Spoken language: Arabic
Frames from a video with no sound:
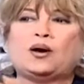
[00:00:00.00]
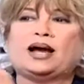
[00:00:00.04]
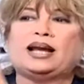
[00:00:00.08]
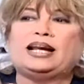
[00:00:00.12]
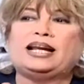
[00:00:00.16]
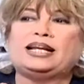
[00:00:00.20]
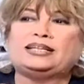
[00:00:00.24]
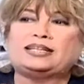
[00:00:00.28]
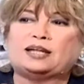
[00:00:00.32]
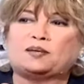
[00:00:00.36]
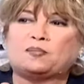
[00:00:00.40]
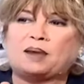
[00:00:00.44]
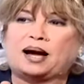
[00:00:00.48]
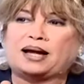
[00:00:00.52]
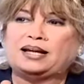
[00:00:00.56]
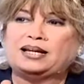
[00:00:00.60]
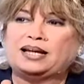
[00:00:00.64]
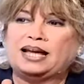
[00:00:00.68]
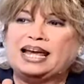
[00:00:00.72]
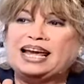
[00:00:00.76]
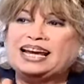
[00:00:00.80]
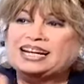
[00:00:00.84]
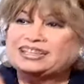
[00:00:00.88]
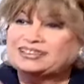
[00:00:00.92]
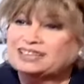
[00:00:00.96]
وخليتها
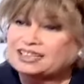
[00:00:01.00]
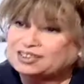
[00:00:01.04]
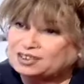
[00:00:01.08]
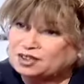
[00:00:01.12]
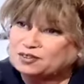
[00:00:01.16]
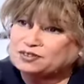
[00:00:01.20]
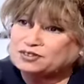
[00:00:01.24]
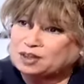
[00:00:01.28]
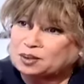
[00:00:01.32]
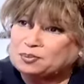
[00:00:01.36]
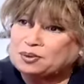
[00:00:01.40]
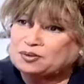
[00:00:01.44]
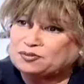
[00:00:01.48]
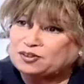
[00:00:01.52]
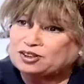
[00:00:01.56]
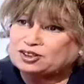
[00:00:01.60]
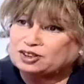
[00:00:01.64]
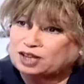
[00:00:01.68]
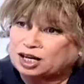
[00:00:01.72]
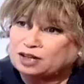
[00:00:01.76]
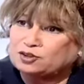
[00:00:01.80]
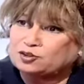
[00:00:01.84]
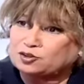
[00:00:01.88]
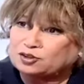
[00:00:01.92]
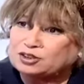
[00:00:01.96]
معي اكتشفت قبل
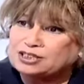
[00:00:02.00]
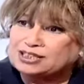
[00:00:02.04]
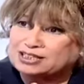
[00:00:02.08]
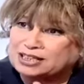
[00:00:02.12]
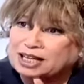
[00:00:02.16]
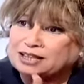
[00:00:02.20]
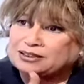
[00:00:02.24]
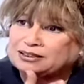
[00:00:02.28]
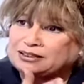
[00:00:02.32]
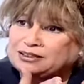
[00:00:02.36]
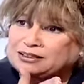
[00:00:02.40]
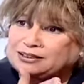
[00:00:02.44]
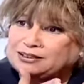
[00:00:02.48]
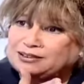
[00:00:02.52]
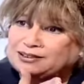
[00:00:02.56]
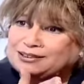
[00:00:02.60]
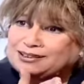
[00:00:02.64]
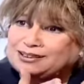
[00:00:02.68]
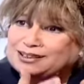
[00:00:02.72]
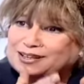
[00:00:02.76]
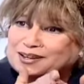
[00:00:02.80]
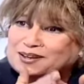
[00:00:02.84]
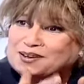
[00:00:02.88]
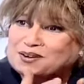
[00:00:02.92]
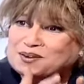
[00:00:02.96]
فتره انه
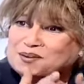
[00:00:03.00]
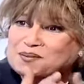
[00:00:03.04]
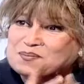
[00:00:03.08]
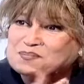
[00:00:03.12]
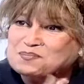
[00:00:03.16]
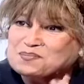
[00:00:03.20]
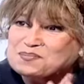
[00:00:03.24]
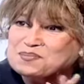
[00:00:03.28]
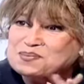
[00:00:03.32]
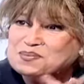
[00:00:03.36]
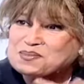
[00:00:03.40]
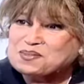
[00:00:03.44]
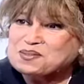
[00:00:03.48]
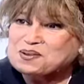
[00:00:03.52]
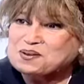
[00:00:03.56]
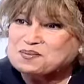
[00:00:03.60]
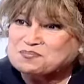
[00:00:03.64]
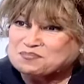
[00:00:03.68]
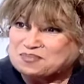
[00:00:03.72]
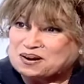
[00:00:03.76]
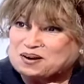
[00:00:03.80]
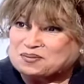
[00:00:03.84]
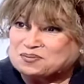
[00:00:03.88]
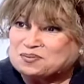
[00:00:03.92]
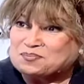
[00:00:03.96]
لساتني
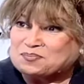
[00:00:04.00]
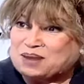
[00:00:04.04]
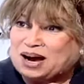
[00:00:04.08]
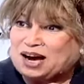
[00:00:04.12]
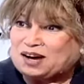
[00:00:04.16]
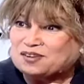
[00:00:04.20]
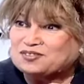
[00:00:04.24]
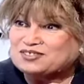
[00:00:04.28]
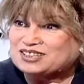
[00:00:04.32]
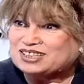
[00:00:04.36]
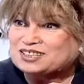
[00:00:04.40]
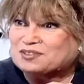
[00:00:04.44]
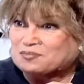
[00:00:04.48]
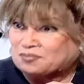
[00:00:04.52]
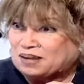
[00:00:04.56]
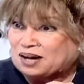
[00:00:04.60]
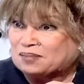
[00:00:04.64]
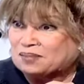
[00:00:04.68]
محافظه